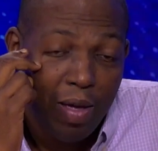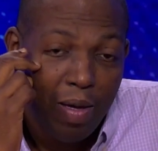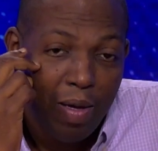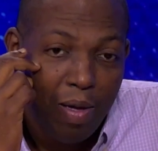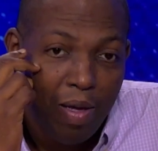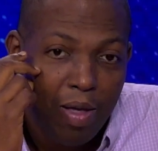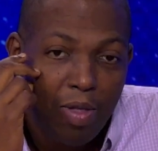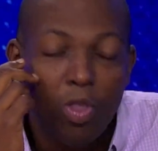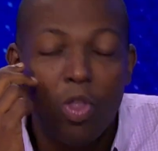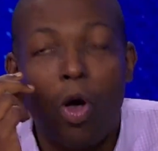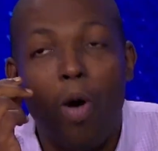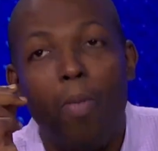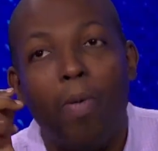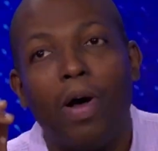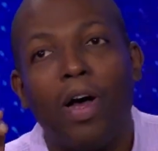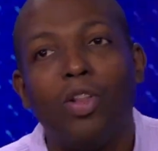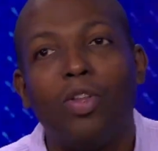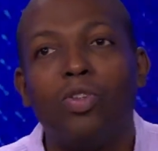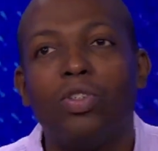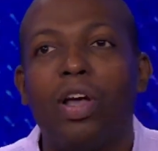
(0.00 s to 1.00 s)
No, porque
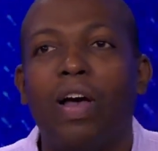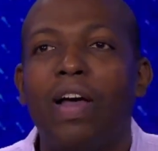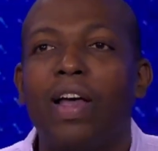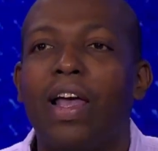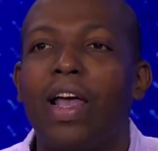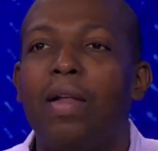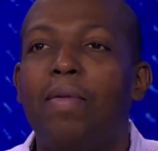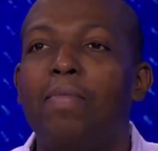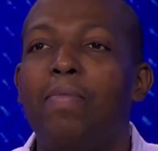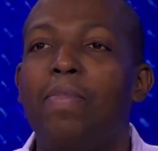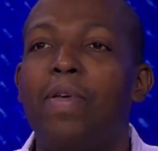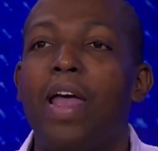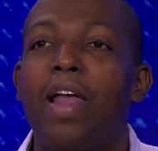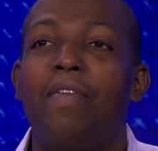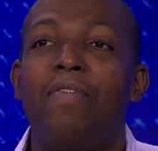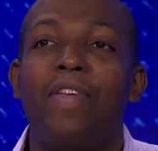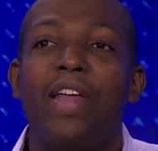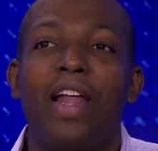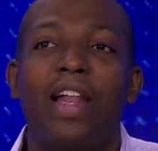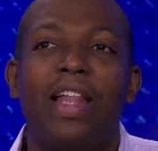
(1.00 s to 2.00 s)
tú sabes que el,
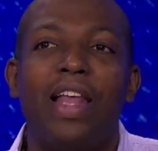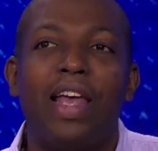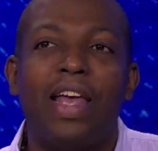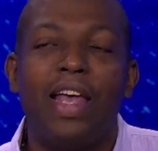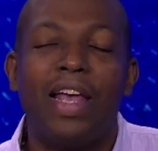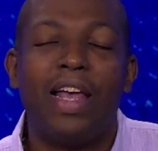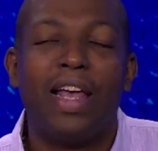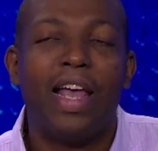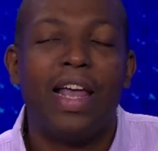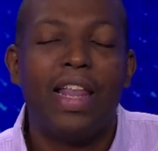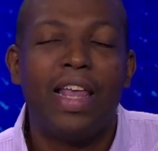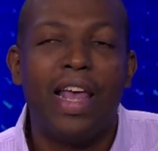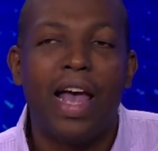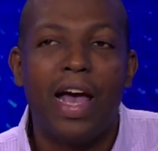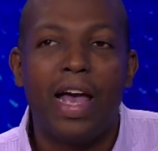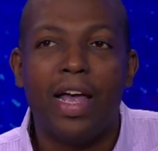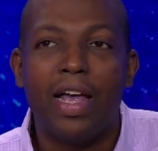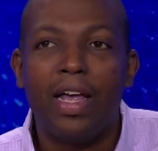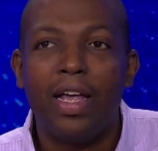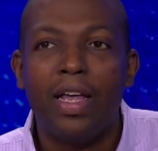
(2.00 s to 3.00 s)
viernes, ¿qué día
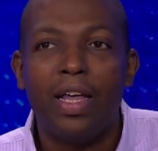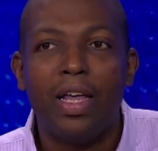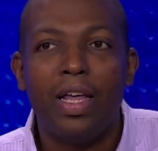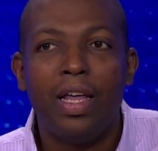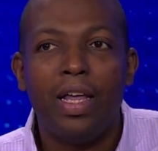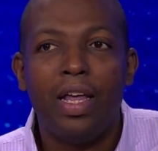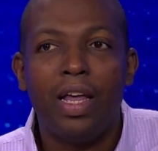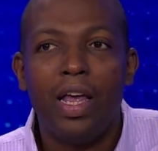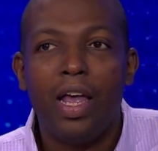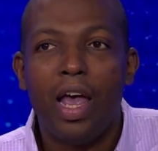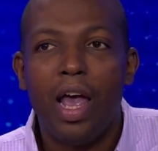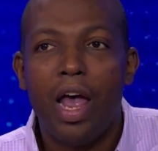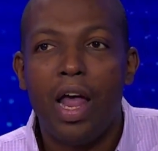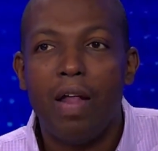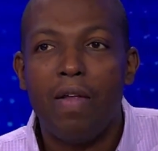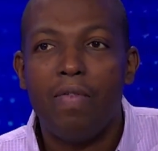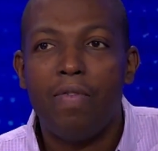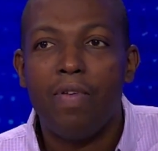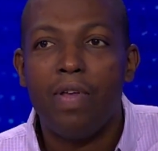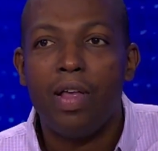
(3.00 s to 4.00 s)
es?
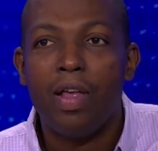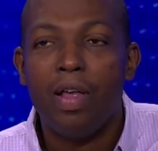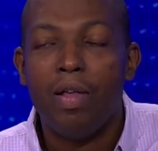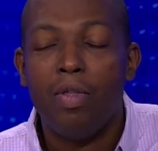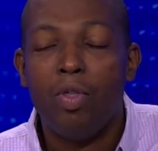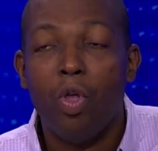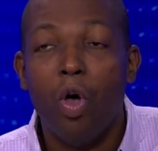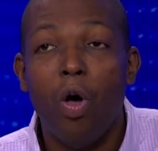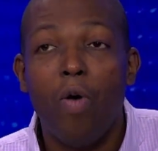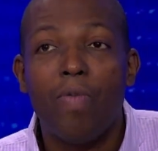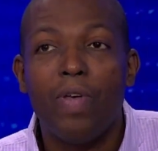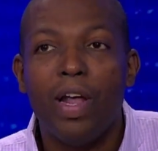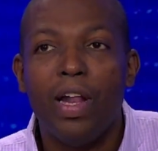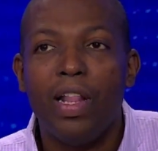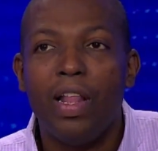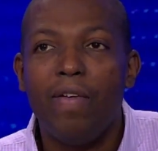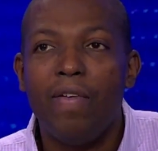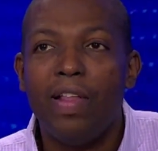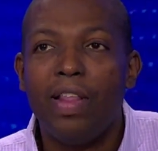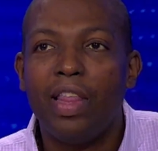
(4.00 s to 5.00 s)
No,
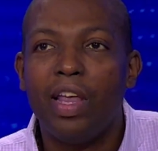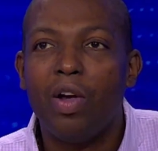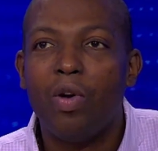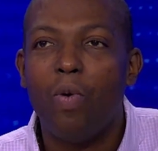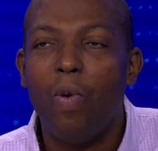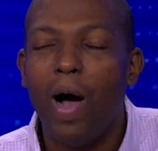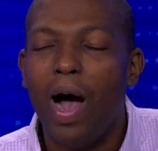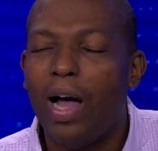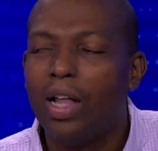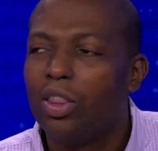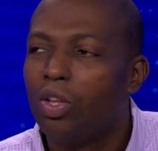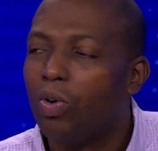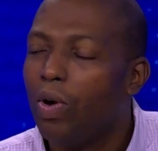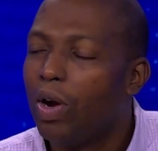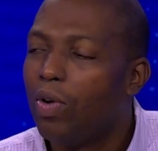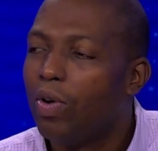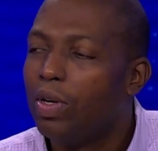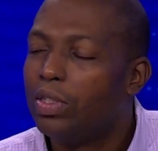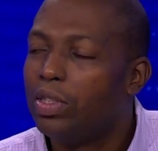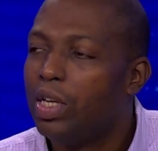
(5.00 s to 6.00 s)
viernes 24,
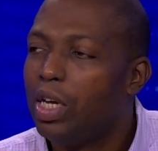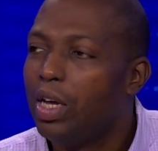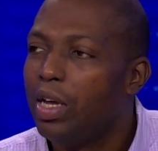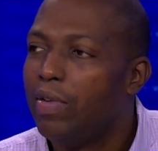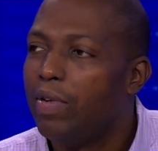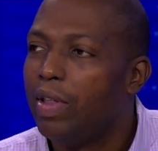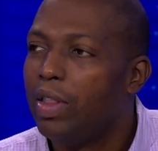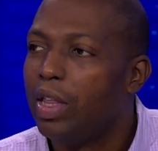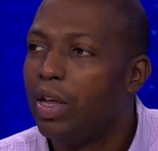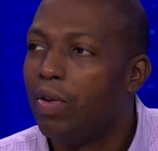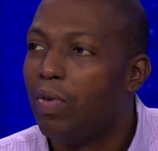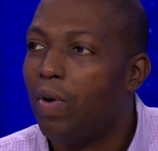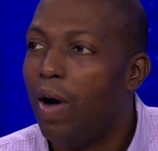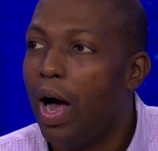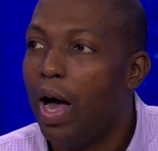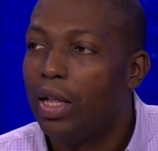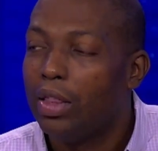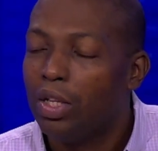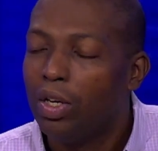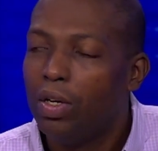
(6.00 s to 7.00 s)
algo así,
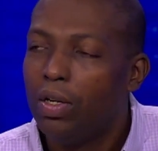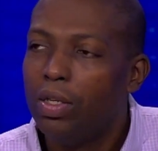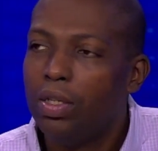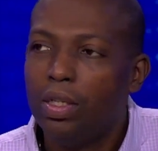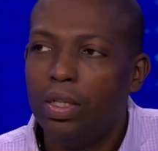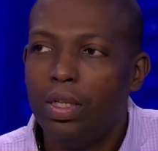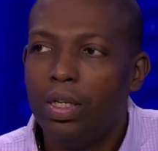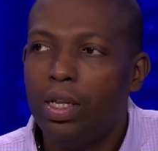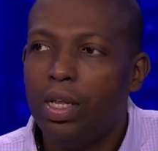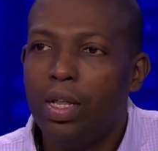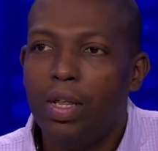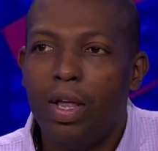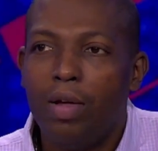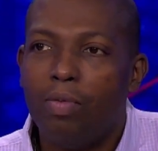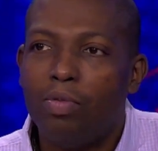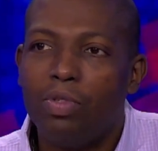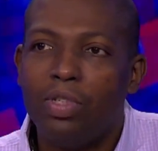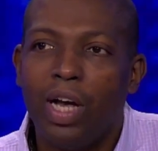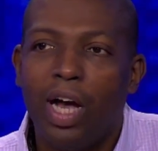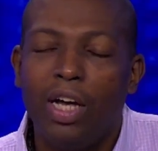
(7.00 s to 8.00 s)
24.
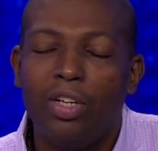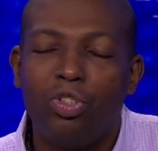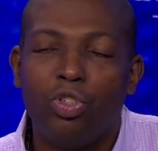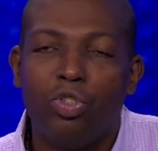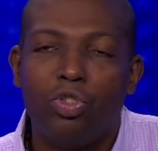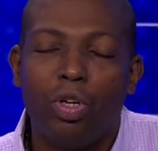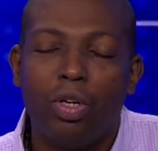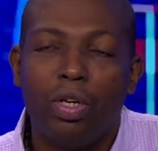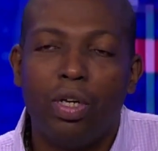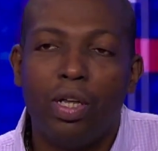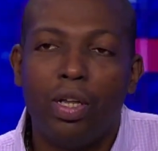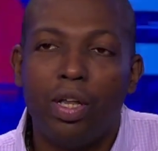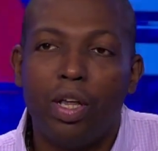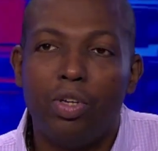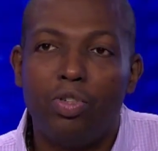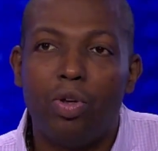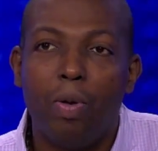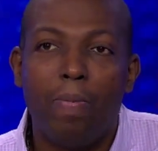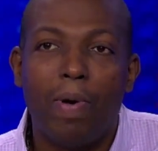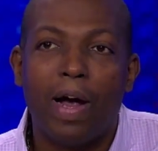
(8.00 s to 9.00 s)
Muchachos,
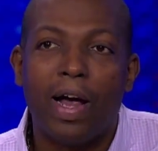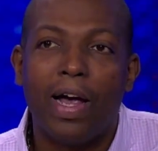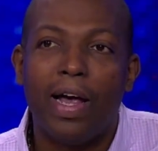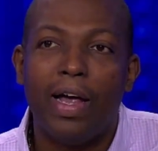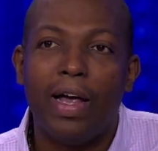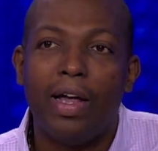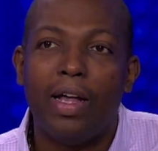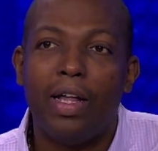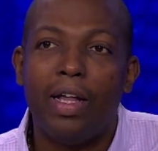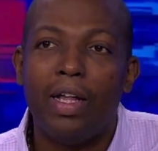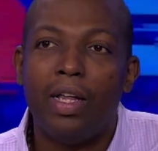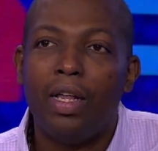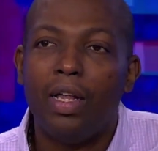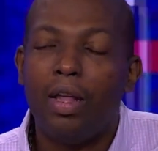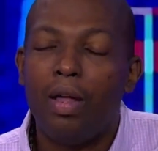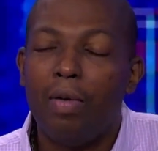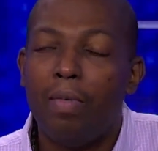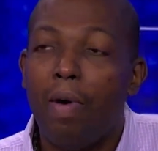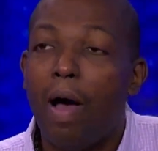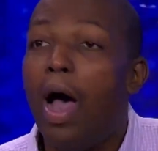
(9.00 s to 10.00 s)
eso, es para que...
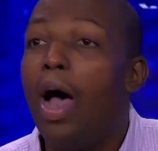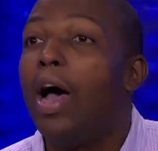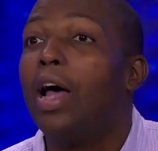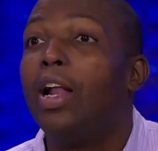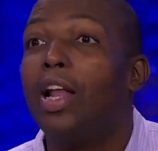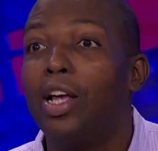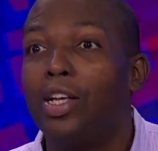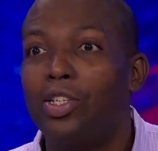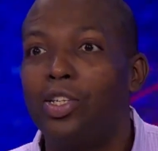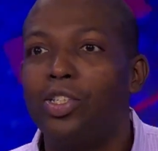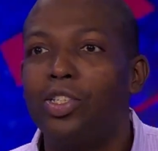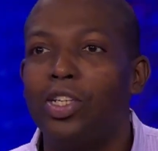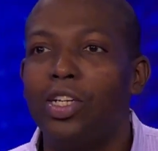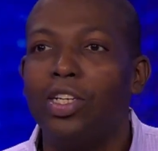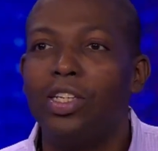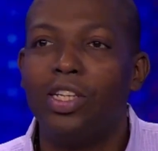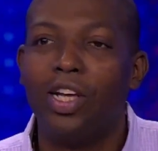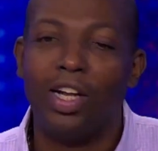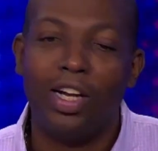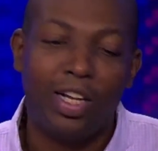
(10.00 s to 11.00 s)
¿vale? sí, sí,
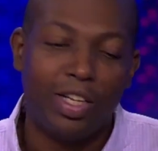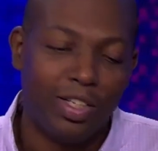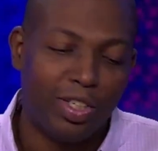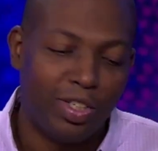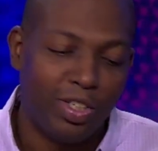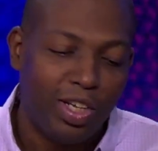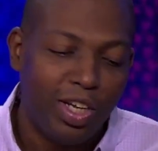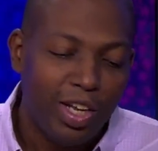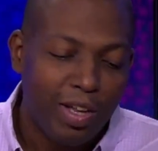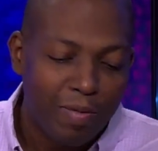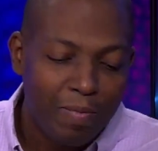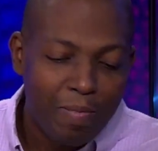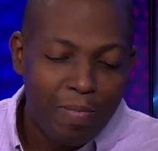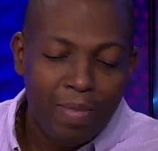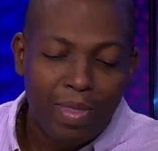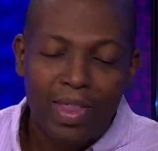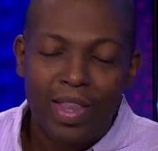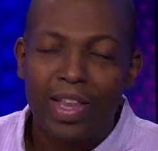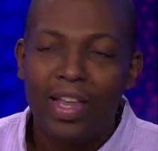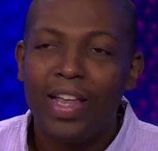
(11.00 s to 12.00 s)
sí, sí, sí.
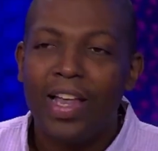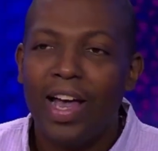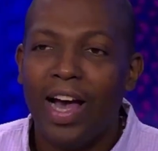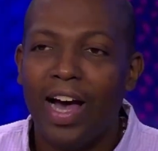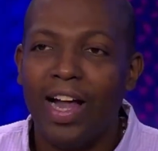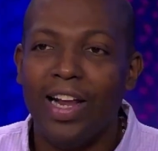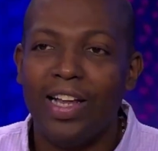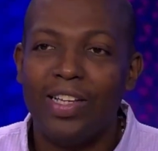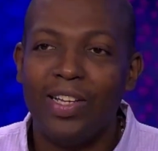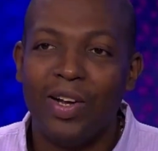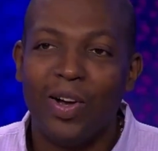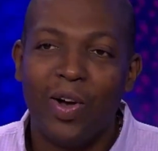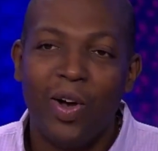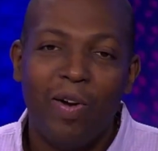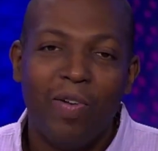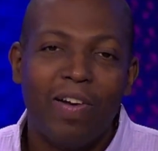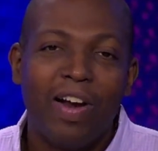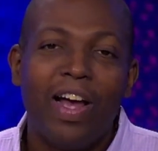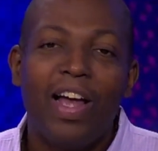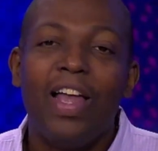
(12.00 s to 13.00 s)
si
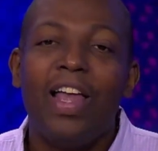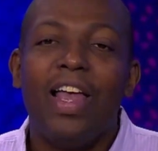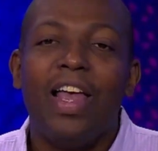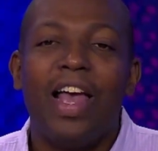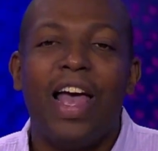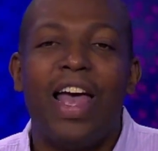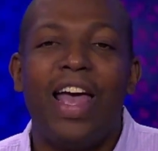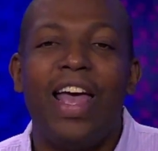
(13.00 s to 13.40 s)
cobra. hey,